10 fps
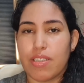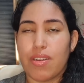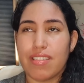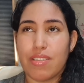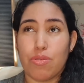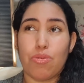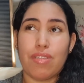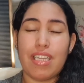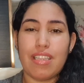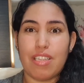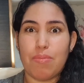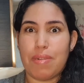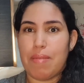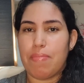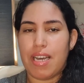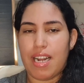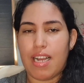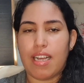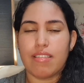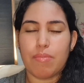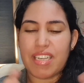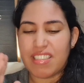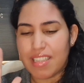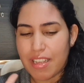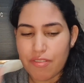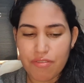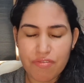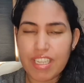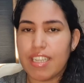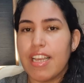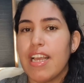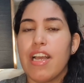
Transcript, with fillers: Então, assim, eu estou tentando preparar a casa, mas enfim,